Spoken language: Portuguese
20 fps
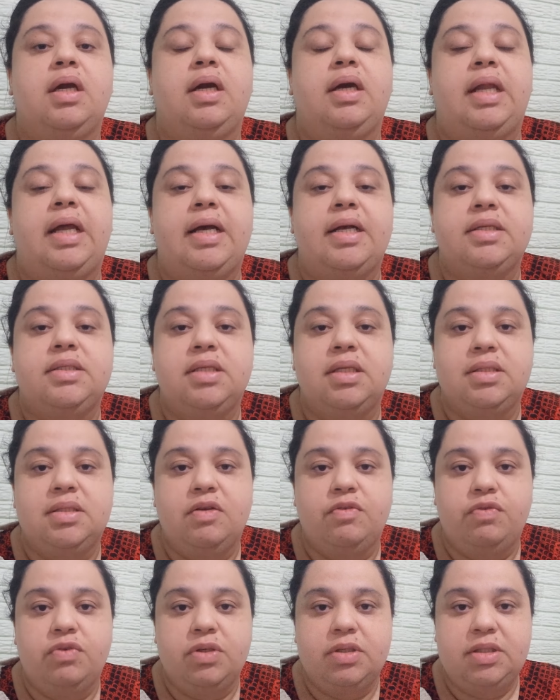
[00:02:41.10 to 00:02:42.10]
Graças
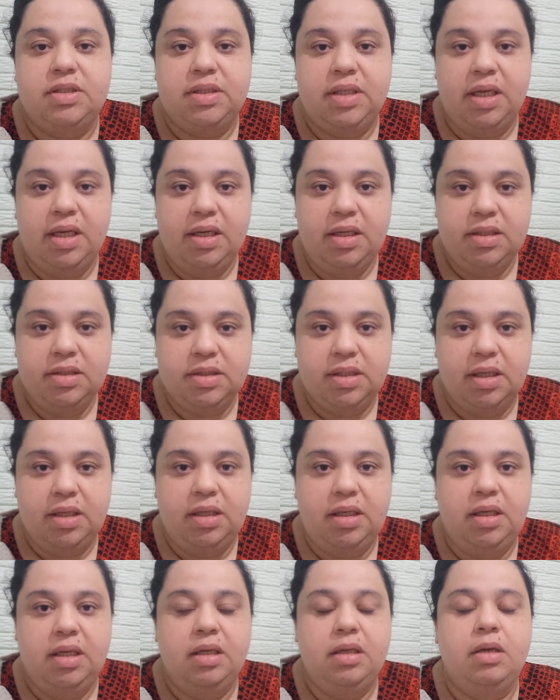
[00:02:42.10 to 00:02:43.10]
a vocês
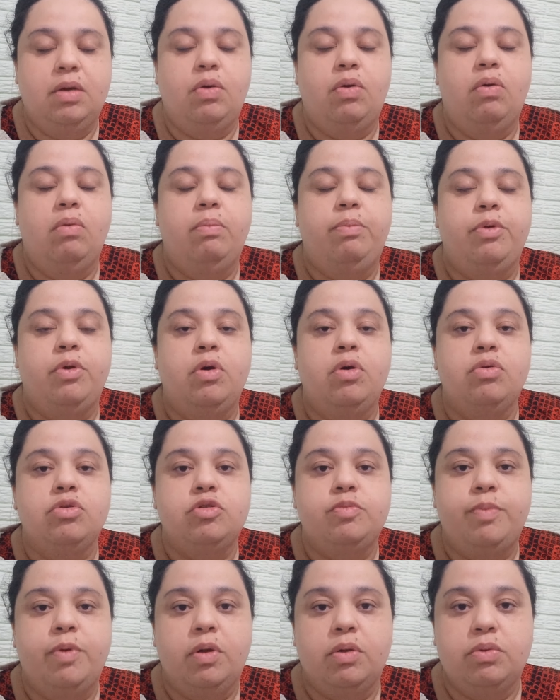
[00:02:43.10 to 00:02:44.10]
aqui que comprou
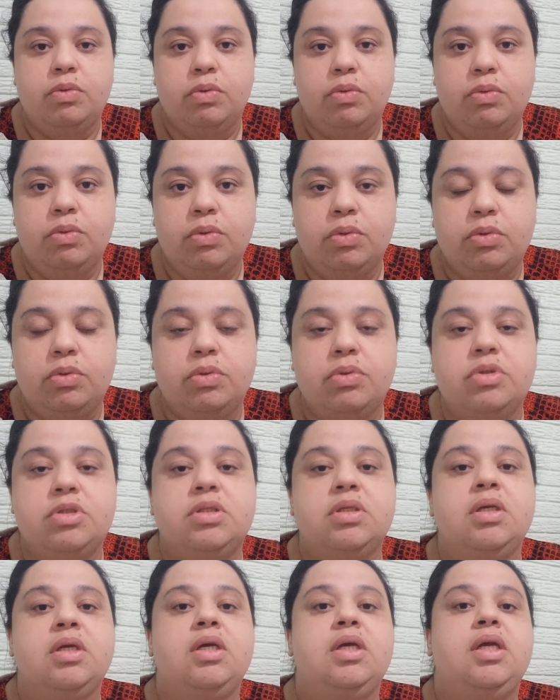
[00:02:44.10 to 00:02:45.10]
os
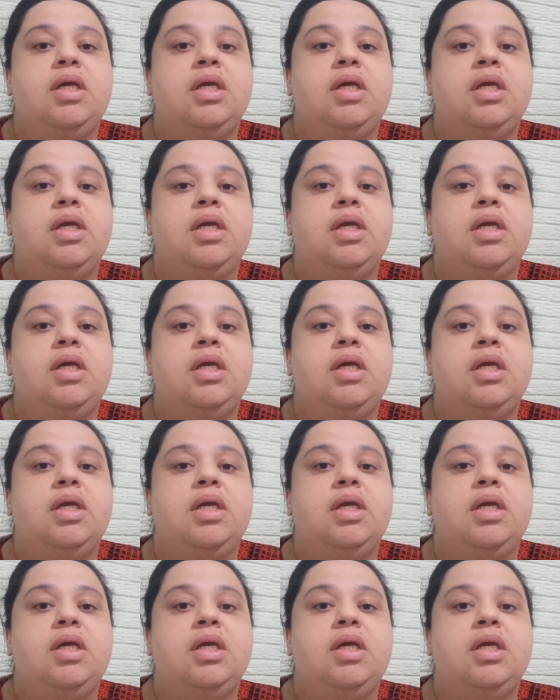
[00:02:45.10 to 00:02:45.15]
produtos,